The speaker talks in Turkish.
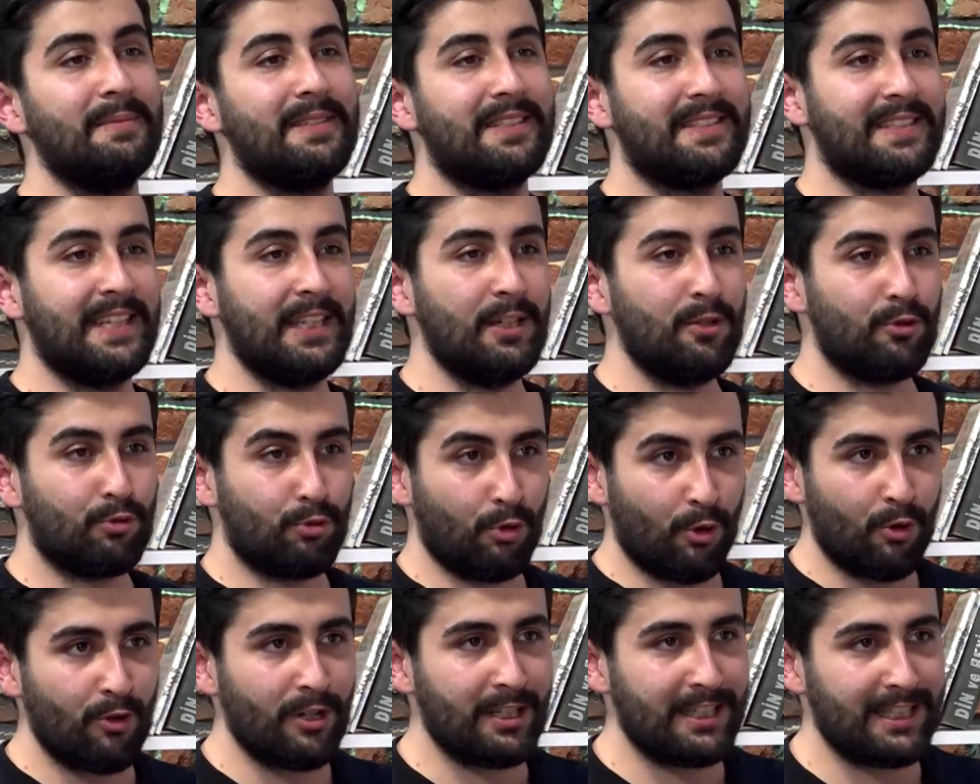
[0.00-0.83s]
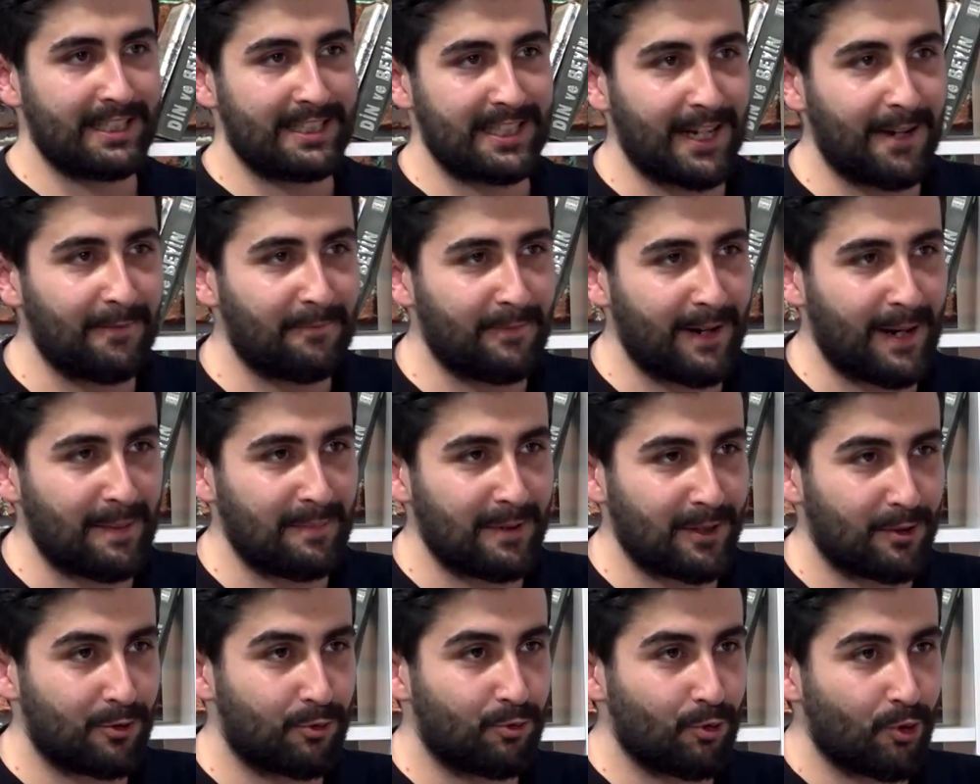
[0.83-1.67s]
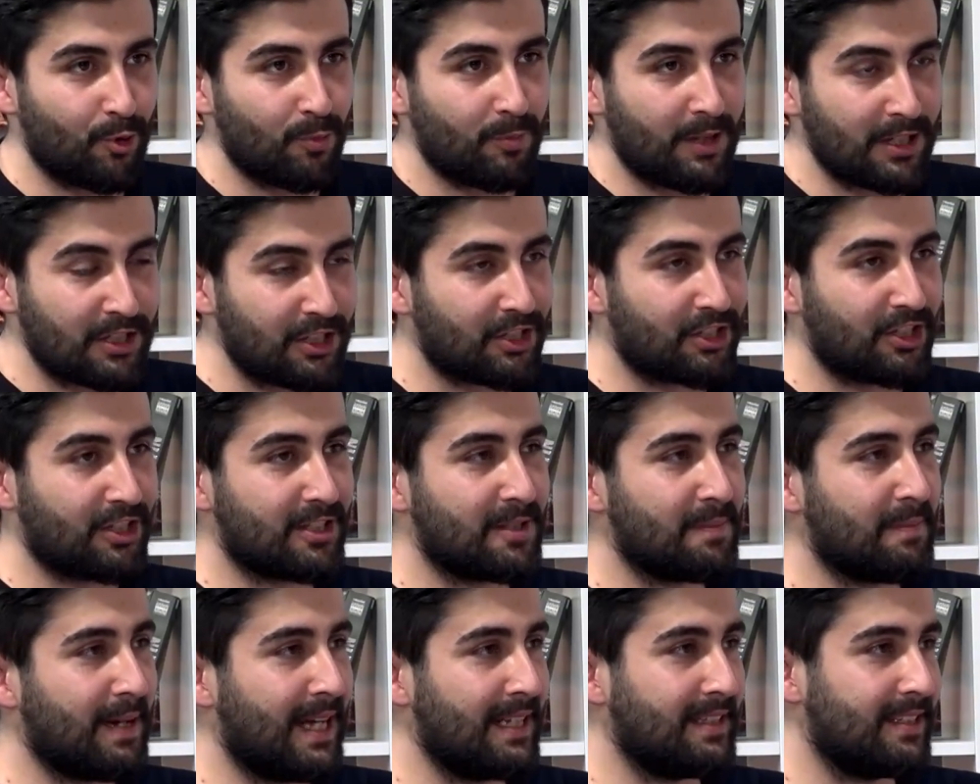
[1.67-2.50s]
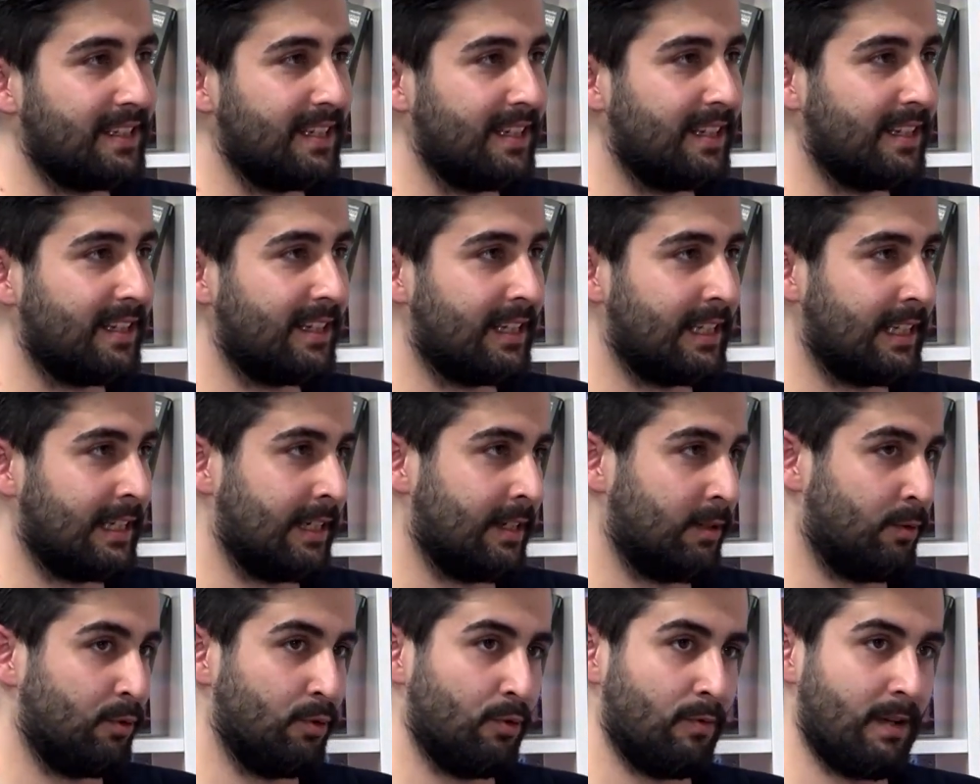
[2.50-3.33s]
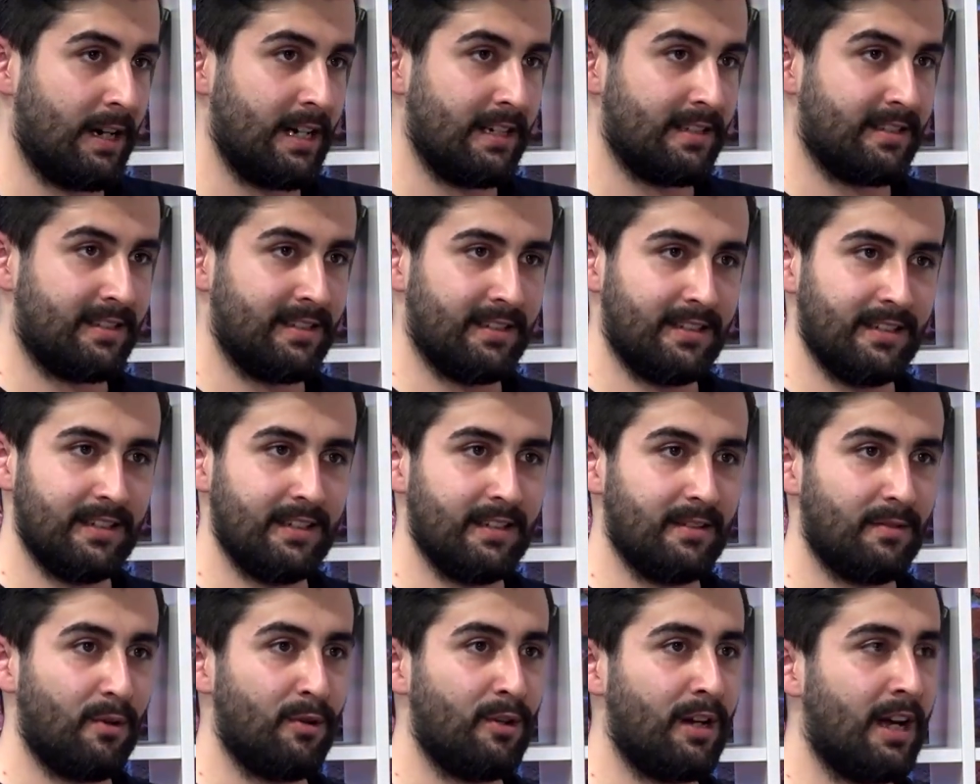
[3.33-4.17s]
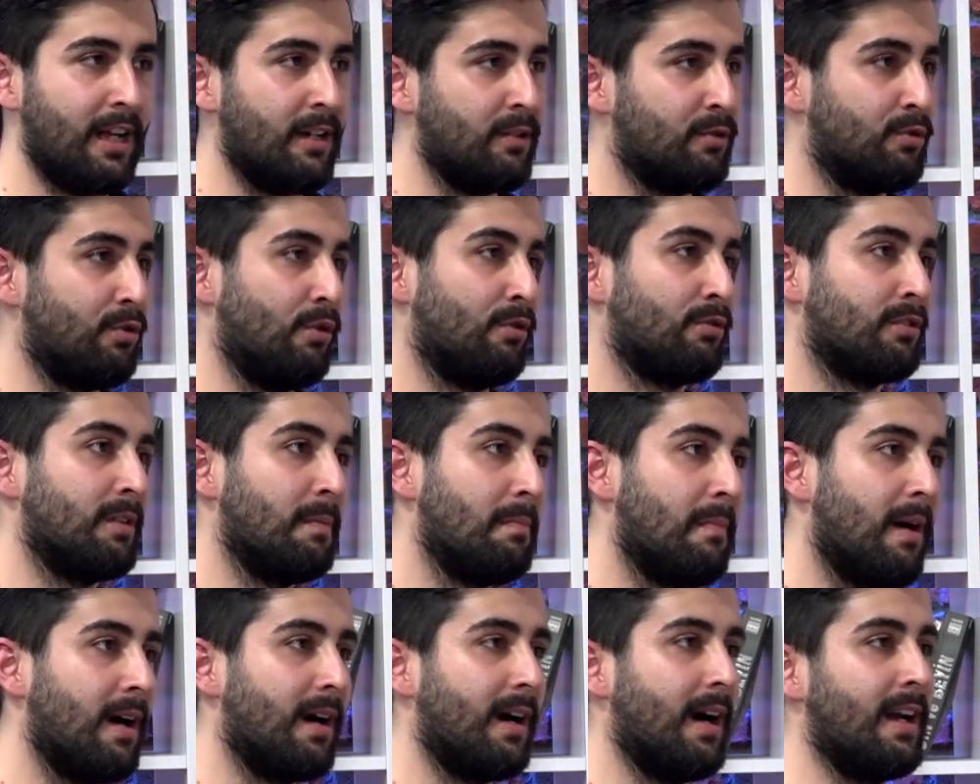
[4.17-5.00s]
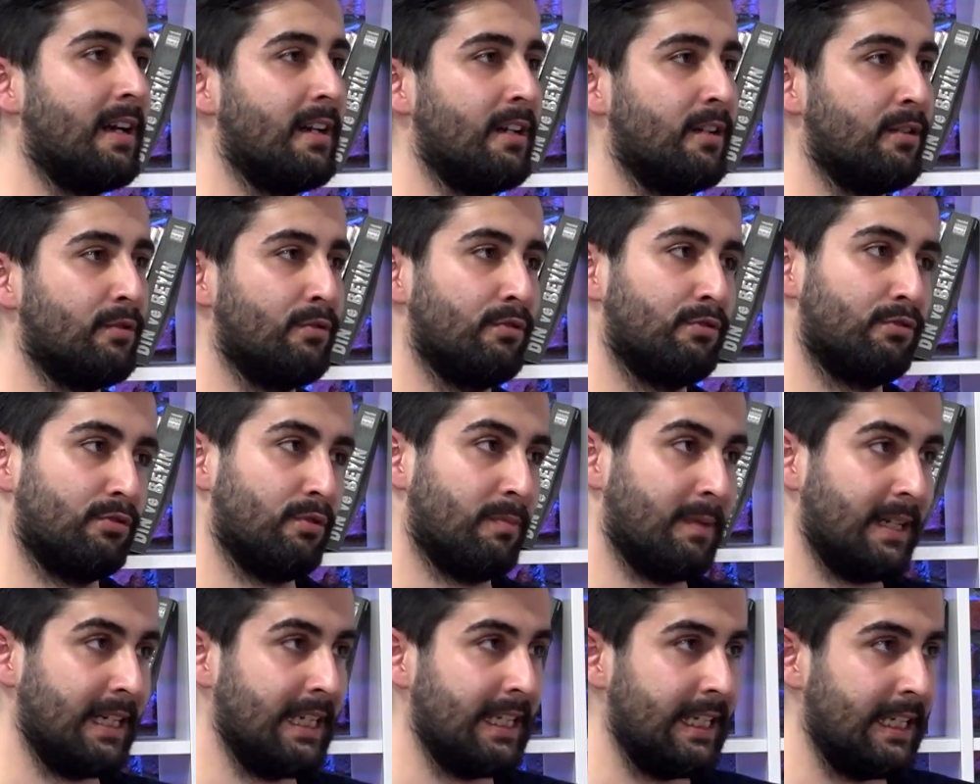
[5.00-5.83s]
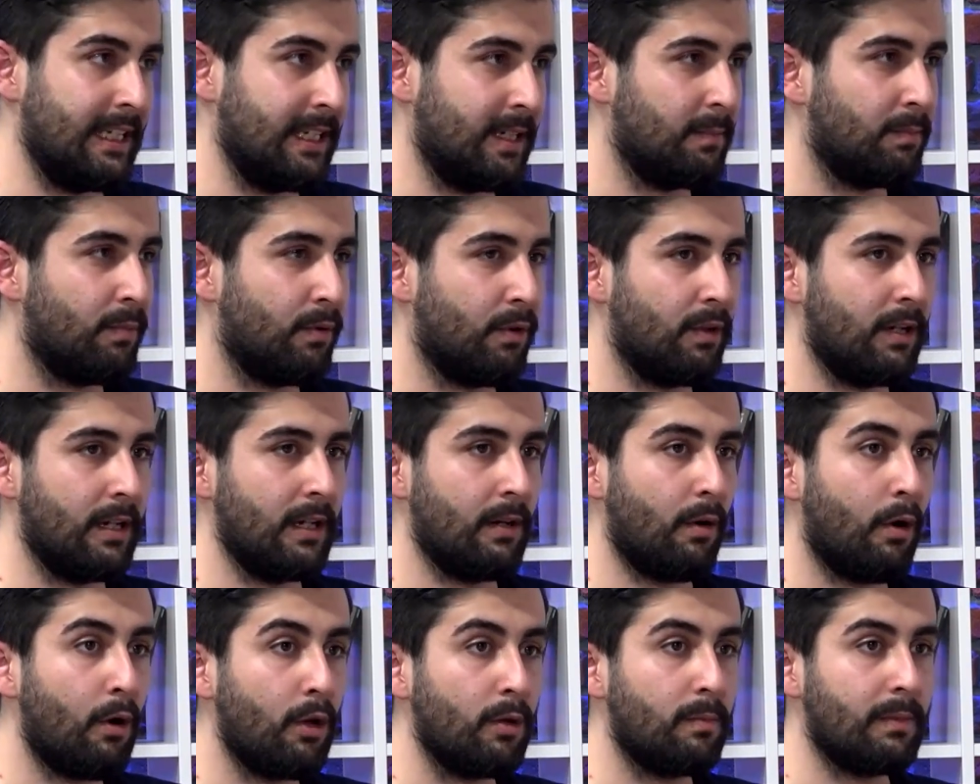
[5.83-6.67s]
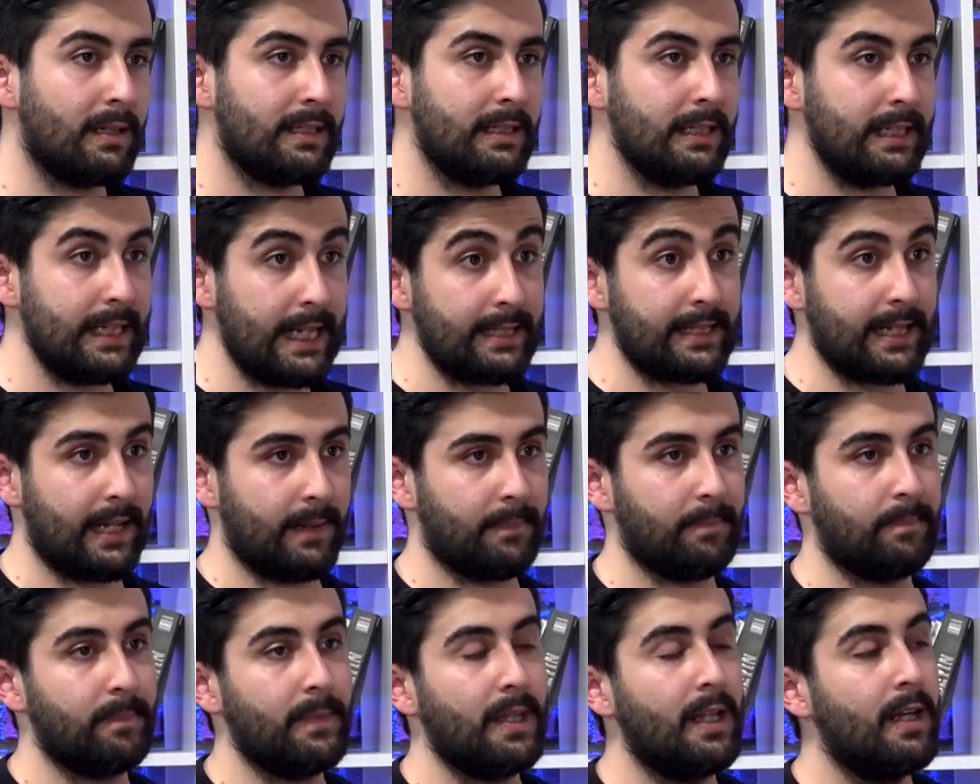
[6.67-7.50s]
şimdi senin soruna da cevap vermek istiyorum. Açıkçası ben de e, üniversitede öyle hani çok da makarnaya düştüm hani yiyeyim böyle olmadı. Neden?